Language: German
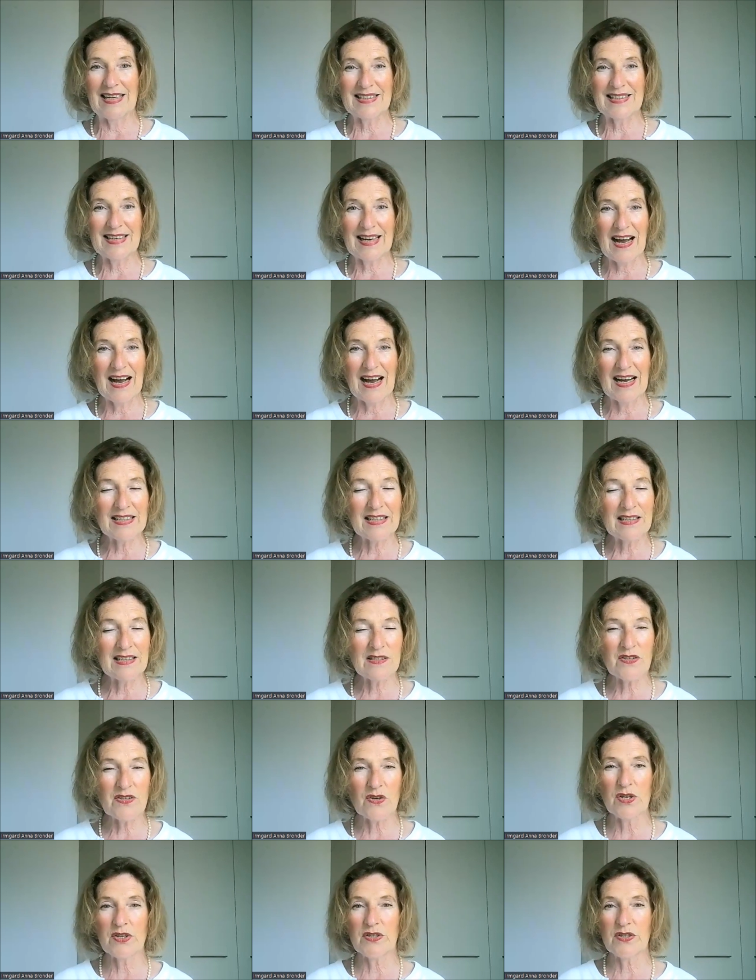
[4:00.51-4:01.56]
in, gerade
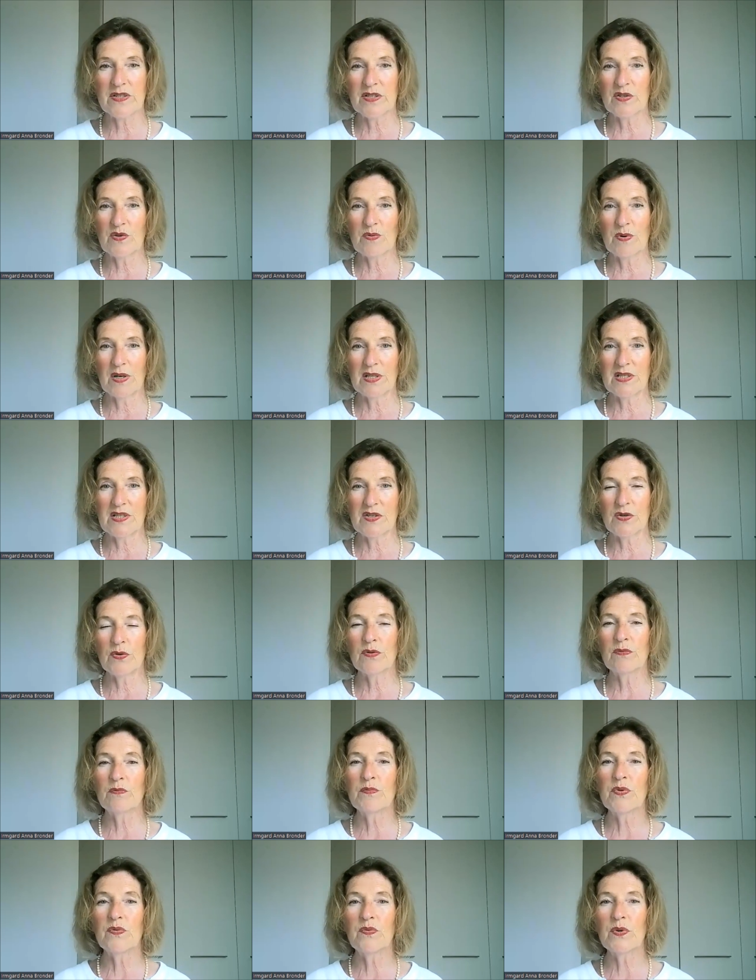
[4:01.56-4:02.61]
in solchen
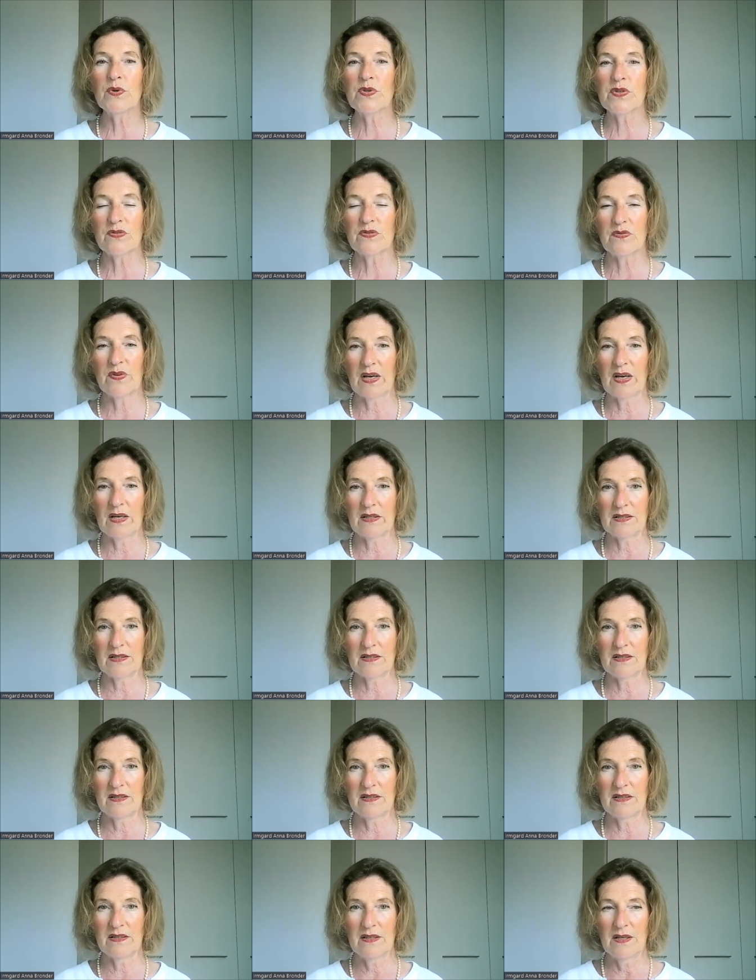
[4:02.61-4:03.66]
Situationen bewusst
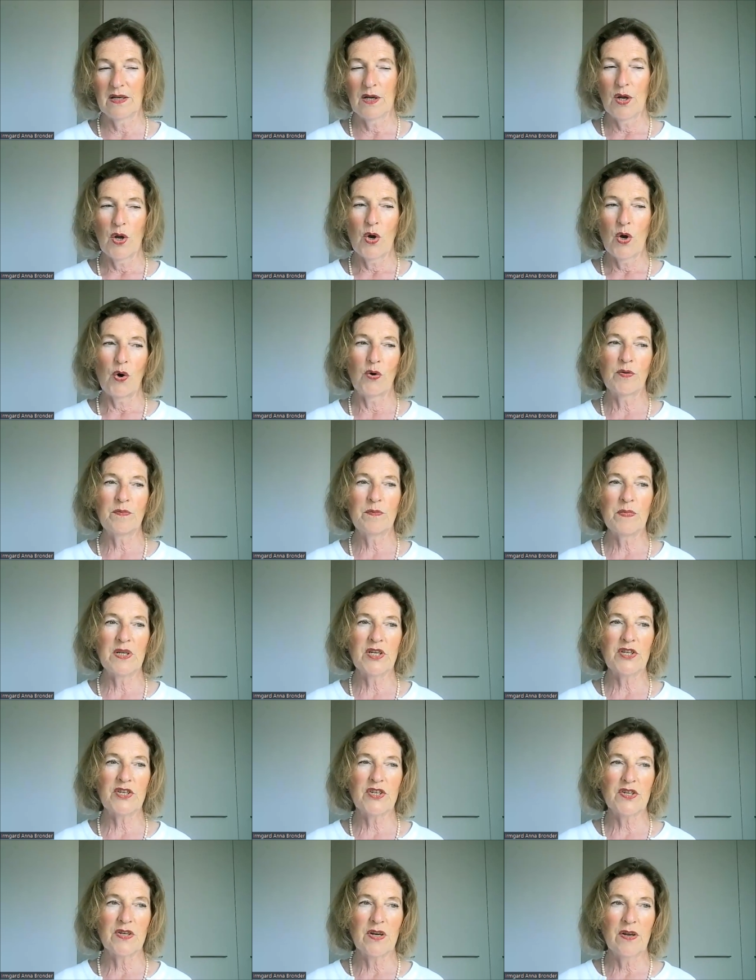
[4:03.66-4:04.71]
werde und
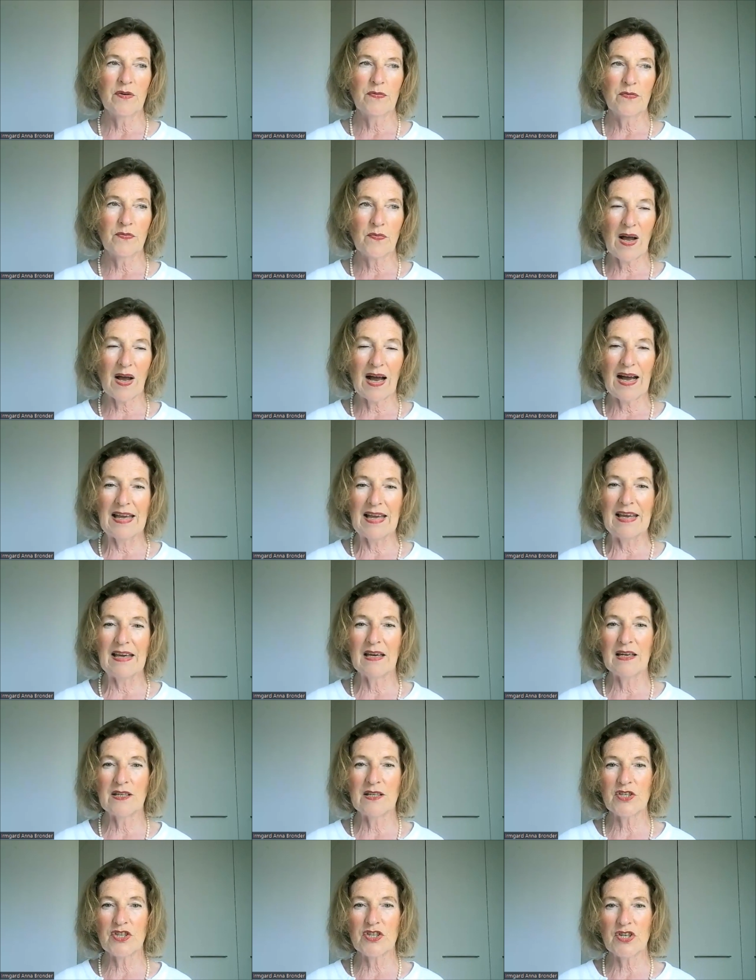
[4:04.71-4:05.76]
mich frei
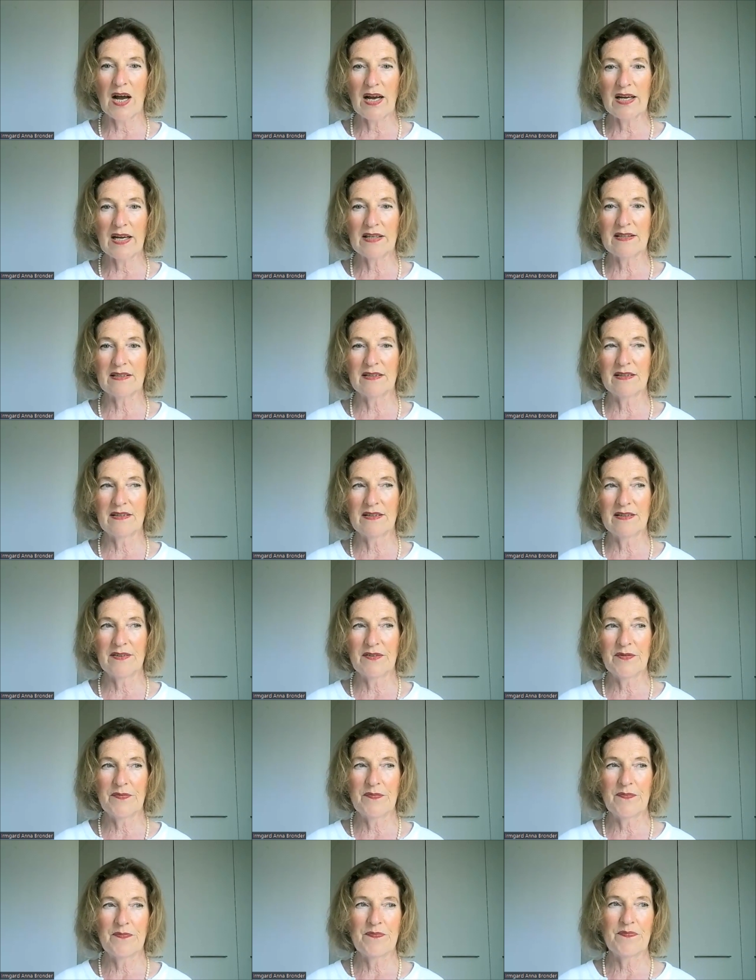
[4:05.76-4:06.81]
entscheide,
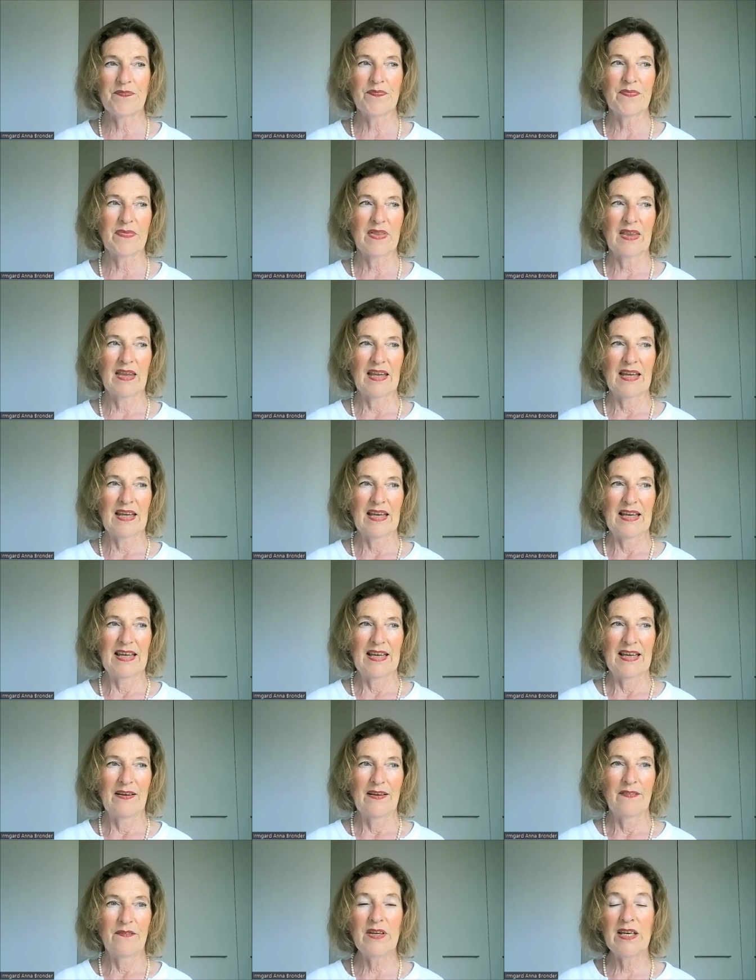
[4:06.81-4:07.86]

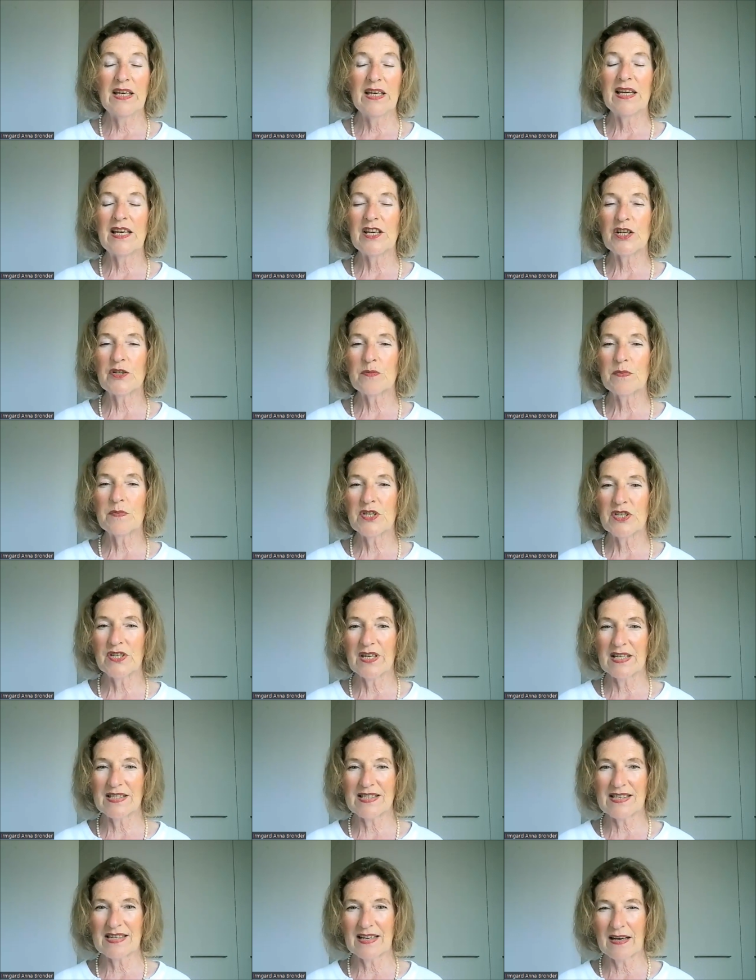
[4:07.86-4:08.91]
wie ich mich
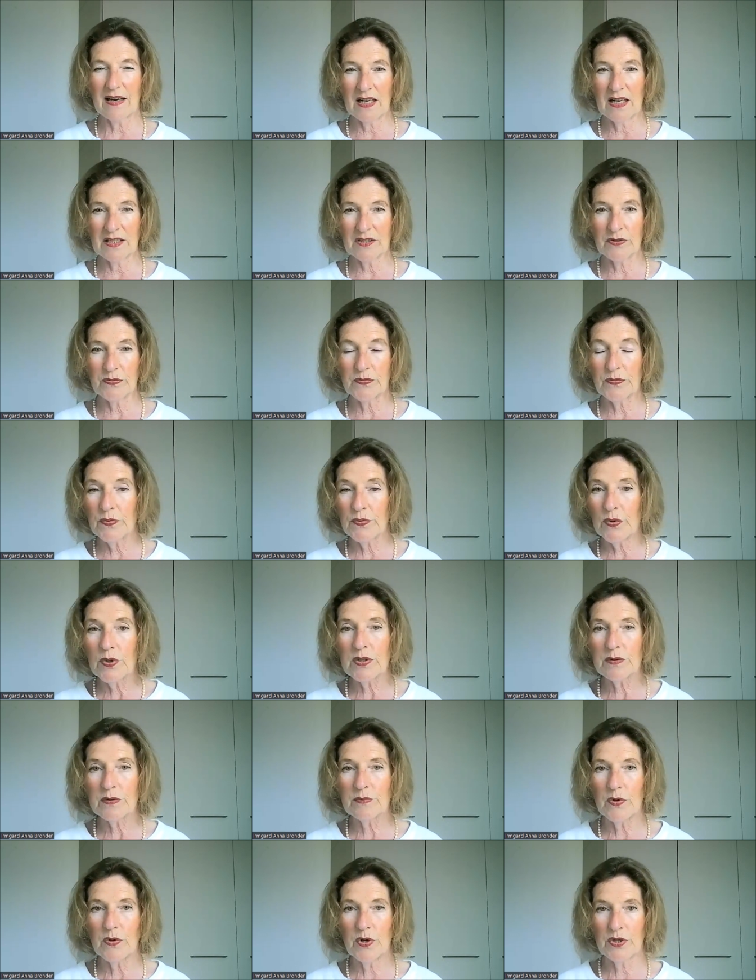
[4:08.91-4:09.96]
jetzt gerade
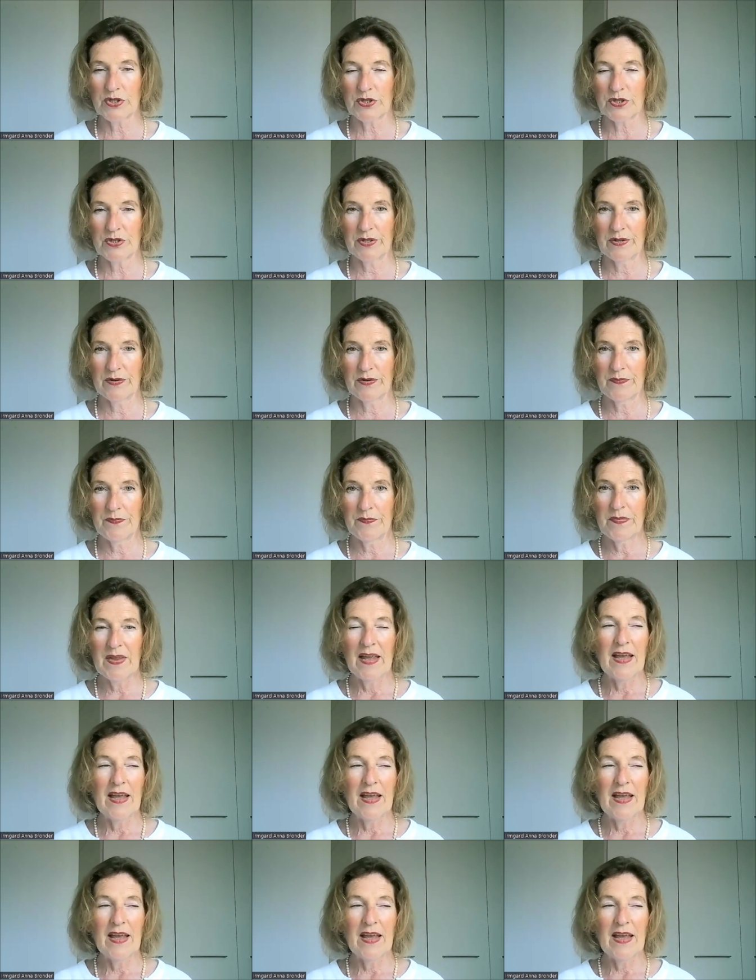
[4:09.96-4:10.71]
fühlen möchte,